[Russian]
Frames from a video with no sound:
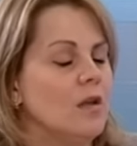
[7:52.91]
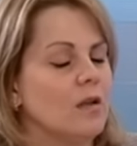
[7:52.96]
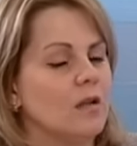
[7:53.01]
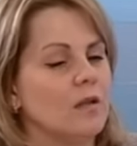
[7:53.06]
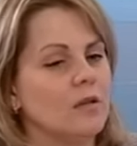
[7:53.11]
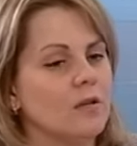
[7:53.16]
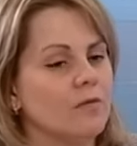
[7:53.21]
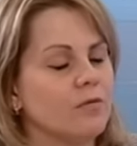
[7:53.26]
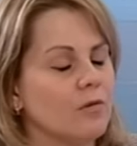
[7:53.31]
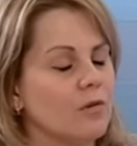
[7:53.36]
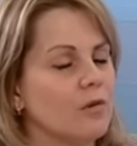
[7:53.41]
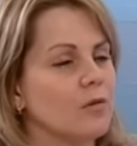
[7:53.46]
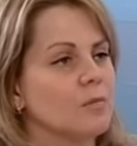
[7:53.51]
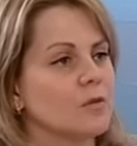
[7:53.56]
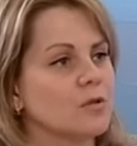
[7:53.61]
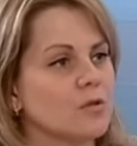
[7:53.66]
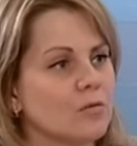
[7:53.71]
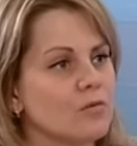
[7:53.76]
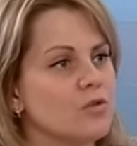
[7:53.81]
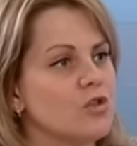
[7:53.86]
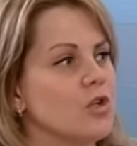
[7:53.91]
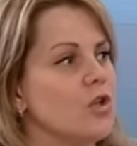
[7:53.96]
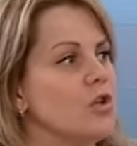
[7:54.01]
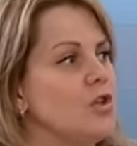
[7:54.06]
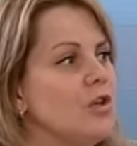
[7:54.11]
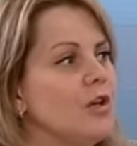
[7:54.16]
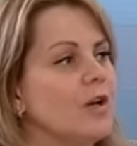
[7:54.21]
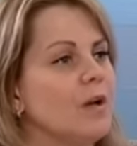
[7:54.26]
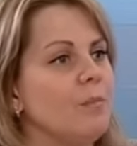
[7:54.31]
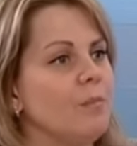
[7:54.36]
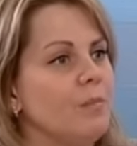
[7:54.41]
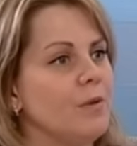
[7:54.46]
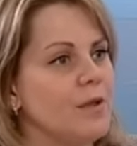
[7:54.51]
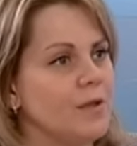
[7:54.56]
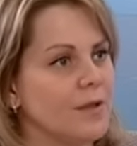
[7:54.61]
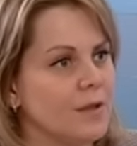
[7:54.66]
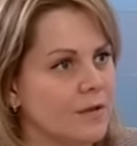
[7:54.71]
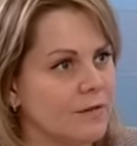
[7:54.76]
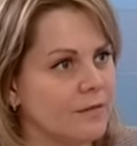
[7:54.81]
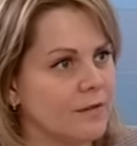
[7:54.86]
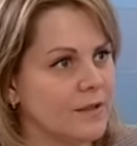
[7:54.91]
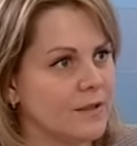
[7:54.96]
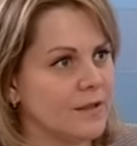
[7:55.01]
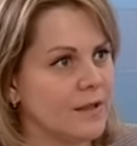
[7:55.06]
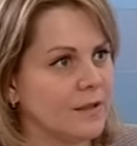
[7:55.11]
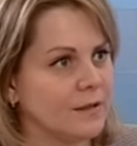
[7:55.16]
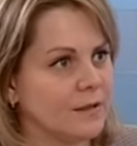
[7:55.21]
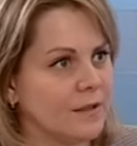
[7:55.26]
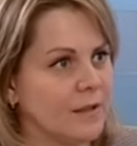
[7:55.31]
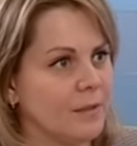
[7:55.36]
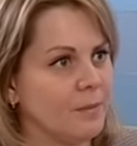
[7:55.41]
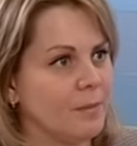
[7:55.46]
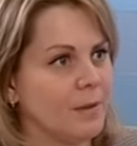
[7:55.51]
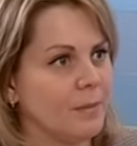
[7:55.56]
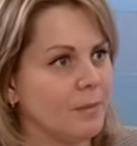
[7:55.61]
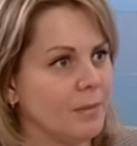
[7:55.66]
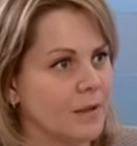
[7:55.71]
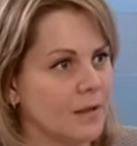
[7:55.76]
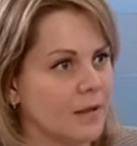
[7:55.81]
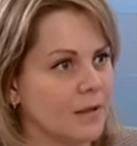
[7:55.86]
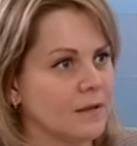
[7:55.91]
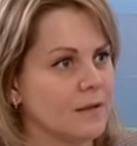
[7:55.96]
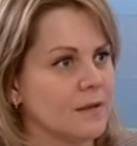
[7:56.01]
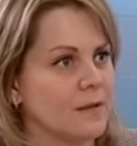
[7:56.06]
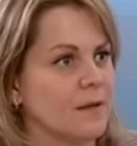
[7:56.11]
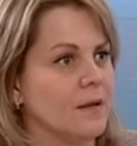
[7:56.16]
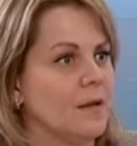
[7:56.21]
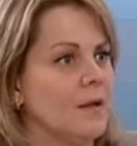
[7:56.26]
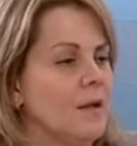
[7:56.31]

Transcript: И ни в коем случае не комбинировать данные препараты